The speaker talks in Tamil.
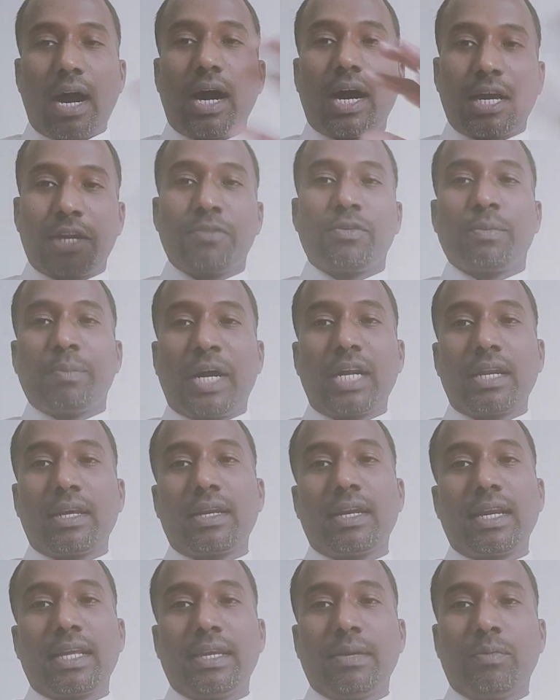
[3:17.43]
ஆறு விமான
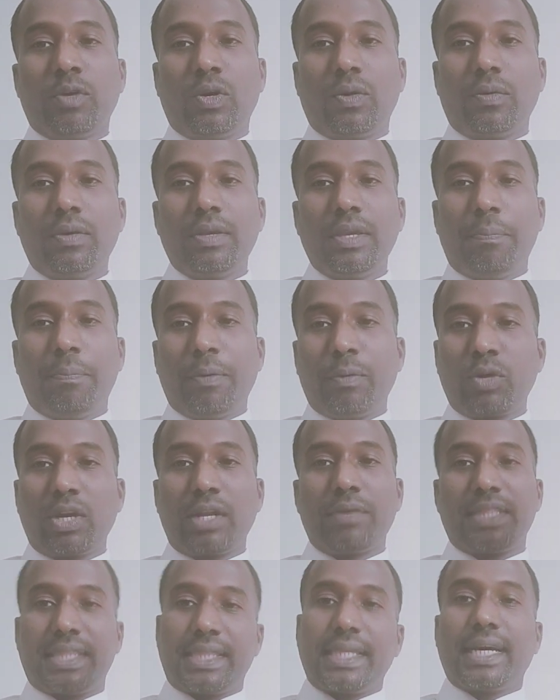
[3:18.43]
நிலையமும் இப்போ முன்ன
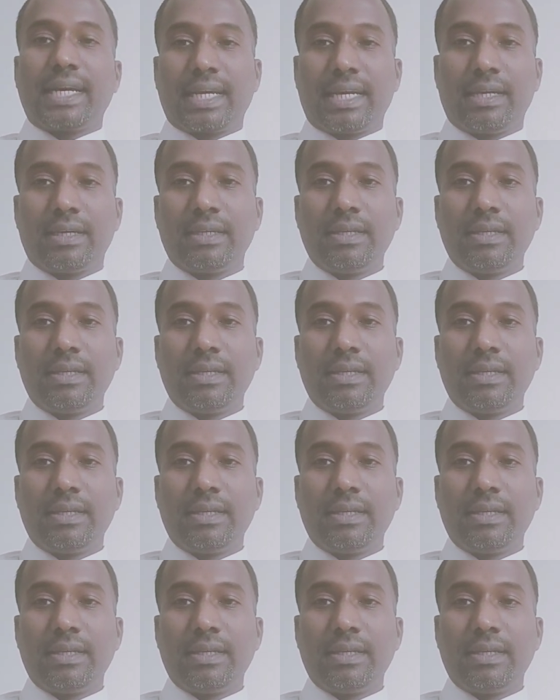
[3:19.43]
விற்றாங்க